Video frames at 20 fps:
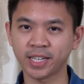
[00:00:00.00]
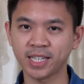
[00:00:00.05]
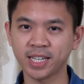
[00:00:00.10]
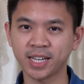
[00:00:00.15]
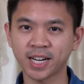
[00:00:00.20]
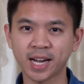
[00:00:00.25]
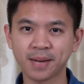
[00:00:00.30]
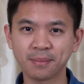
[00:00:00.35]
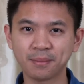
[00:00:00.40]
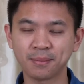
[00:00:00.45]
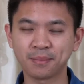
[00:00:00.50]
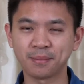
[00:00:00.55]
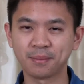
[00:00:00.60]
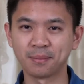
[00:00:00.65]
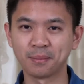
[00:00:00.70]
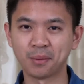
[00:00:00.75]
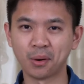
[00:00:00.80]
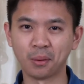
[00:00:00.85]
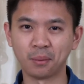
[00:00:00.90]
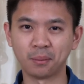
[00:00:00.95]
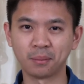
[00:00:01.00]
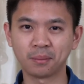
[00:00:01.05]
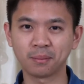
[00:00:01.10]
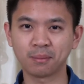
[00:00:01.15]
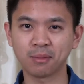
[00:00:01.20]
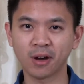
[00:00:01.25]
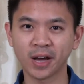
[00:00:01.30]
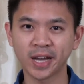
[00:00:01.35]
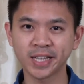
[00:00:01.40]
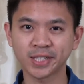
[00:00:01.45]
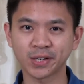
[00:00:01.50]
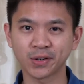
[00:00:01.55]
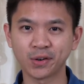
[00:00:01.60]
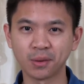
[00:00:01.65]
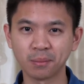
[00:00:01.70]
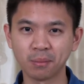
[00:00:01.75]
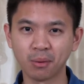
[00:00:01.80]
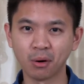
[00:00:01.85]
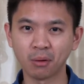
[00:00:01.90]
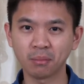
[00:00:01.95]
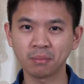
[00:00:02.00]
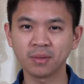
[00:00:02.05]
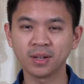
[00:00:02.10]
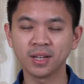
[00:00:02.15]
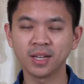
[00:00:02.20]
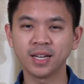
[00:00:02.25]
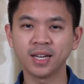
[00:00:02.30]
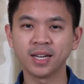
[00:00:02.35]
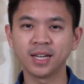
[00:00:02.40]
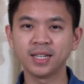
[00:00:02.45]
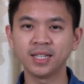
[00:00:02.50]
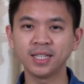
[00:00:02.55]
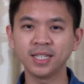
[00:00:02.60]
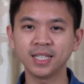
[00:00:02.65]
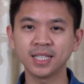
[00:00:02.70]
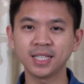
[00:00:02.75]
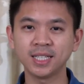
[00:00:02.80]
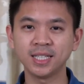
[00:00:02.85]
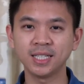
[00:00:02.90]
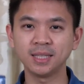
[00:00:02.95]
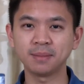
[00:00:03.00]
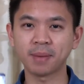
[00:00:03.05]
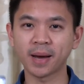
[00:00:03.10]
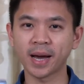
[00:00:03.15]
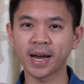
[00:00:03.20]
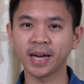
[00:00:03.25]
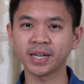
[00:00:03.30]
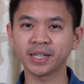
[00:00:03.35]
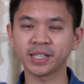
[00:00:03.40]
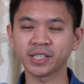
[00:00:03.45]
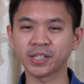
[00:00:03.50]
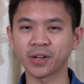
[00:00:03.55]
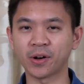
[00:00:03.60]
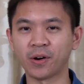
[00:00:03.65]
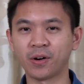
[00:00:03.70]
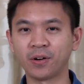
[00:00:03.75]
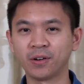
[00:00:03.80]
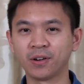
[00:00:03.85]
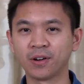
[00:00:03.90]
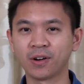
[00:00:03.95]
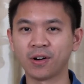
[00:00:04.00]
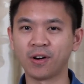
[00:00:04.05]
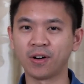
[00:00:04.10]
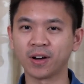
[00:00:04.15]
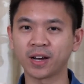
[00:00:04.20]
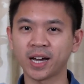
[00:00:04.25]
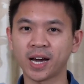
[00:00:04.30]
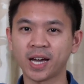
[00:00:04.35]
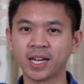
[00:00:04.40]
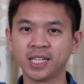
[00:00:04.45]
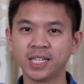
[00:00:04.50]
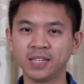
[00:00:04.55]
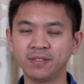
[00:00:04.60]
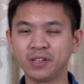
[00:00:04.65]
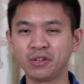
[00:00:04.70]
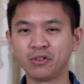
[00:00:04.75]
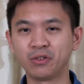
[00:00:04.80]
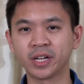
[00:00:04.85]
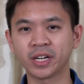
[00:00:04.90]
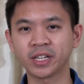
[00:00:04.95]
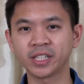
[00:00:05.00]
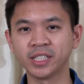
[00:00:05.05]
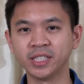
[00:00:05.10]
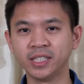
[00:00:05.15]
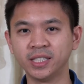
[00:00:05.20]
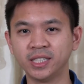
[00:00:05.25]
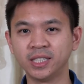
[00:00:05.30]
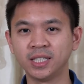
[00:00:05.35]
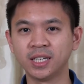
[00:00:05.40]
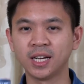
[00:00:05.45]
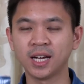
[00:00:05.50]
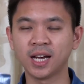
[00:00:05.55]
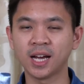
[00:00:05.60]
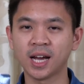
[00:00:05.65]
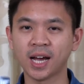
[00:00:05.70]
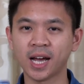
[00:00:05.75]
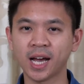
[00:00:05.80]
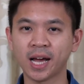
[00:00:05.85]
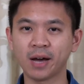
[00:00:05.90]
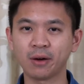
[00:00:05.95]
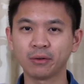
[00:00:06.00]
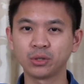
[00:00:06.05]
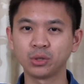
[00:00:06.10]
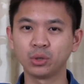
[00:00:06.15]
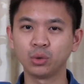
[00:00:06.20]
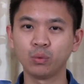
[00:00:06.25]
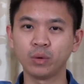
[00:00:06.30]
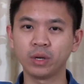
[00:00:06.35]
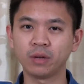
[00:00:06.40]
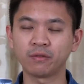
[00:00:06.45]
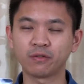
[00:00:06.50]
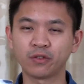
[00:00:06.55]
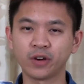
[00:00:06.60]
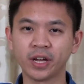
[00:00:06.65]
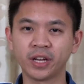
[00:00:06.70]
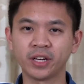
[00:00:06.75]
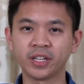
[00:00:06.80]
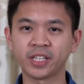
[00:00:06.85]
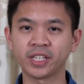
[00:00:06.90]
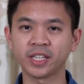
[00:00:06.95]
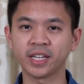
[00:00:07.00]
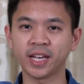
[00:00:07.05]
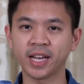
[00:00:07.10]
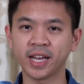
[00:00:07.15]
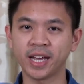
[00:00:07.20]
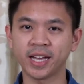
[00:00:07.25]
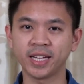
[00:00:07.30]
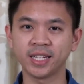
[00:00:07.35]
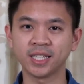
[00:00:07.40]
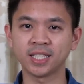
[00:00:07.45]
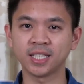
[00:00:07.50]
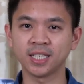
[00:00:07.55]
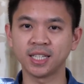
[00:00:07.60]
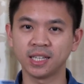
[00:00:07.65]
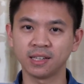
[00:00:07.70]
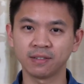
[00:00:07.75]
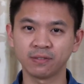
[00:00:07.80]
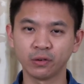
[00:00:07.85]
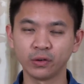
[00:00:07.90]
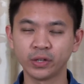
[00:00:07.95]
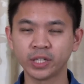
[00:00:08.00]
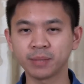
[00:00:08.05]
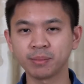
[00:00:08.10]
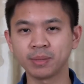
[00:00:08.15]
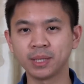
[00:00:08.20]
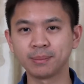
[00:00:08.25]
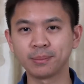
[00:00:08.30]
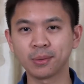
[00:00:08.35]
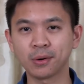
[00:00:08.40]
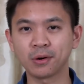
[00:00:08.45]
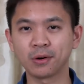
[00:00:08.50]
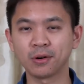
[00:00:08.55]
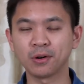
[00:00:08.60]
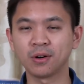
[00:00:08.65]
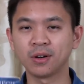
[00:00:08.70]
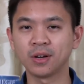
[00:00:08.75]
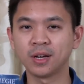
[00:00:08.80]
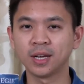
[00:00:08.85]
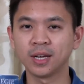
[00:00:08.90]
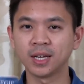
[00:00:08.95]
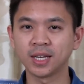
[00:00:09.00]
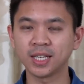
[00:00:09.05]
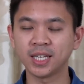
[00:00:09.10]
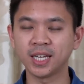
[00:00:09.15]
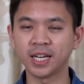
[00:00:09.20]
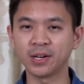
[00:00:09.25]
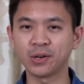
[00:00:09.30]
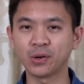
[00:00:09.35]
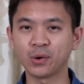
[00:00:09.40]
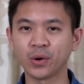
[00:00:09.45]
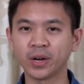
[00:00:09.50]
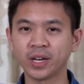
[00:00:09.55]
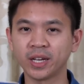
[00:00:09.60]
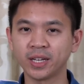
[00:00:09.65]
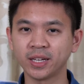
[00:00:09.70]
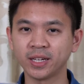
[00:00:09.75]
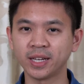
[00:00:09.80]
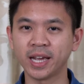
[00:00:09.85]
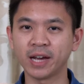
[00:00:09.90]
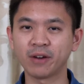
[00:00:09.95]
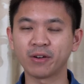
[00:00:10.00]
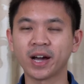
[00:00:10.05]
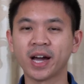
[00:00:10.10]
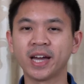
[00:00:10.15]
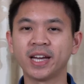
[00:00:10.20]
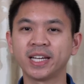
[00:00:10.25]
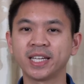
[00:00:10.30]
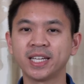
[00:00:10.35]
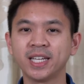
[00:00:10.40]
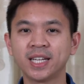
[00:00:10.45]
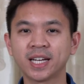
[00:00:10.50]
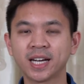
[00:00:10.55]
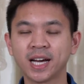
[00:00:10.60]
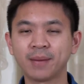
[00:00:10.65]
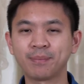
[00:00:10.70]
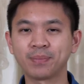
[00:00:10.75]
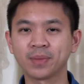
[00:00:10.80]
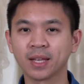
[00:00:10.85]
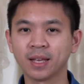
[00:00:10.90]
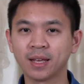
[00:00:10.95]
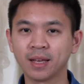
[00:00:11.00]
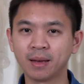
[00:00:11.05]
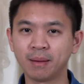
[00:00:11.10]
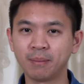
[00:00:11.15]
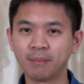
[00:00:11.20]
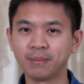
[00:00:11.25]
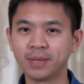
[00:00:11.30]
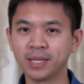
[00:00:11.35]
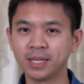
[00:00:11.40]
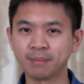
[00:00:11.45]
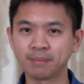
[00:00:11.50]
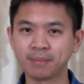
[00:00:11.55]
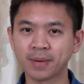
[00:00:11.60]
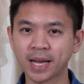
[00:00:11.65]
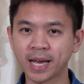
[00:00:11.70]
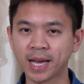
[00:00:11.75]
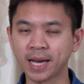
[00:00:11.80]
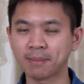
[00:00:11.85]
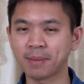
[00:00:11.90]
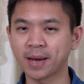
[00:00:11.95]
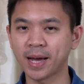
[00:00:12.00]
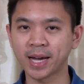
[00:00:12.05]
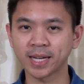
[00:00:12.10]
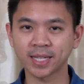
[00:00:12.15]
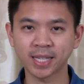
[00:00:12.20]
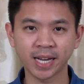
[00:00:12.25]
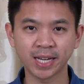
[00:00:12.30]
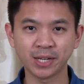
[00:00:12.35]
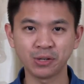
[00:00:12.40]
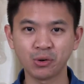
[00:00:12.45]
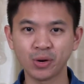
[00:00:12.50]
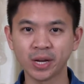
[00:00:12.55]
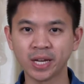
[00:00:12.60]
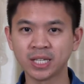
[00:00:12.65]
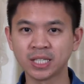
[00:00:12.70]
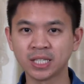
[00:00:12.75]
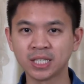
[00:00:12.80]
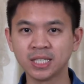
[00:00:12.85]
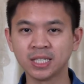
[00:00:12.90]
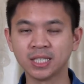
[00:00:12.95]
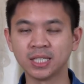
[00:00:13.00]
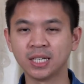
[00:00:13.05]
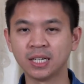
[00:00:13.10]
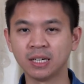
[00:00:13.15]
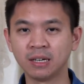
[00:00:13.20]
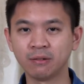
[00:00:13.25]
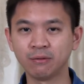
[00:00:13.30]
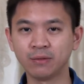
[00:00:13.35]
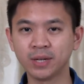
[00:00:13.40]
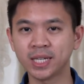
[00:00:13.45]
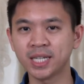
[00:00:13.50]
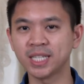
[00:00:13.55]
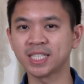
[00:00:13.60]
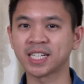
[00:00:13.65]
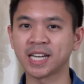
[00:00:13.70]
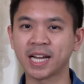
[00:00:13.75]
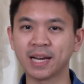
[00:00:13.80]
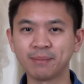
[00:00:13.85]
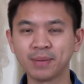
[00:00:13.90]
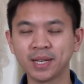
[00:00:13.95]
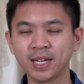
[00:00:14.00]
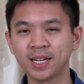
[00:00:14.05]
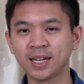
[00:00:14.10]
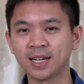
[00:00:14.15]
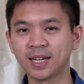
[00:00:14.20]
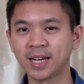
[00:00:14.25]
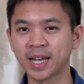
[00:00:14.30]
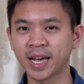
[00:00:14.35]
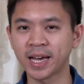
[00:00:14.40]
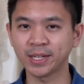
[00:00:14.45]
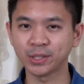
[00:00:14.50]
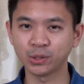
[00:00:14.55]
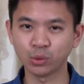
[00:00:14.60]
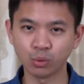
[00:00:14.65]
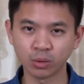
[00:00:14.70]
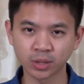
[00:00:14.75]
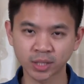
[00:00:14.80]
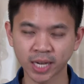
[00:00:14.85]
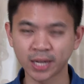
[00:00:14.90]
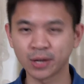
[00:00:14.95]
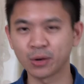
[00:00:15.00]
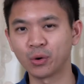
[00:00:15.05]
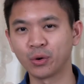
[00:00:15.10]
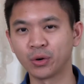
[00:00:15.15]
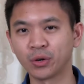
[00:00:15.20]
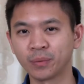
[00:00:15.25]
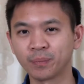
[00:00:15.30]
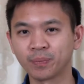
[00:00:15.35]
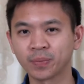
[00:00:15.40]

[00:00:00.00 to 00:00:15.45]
สดีครับผมพลอยจากค้นพบนี่คือพาร์ทสองของการรีวิวหนังสือ How to Win Friends and Influence People เขียนโดยเดล คาร์เนกีนะครับมีแปลภาคไทยด้วยชื่อวิธีชนะมิตรและจูงใจคน